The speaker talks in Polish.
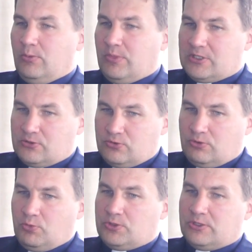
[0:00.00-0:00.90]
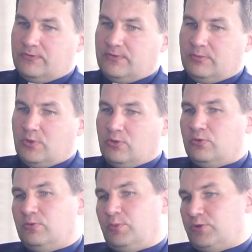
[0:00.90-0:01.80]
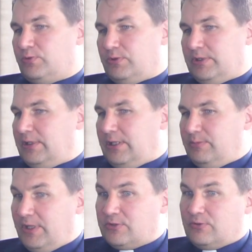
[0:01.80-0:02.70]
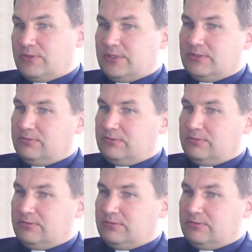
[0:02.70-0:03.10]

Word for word: Bardzo dużo młodzieży w tym roku poszło na miesiąc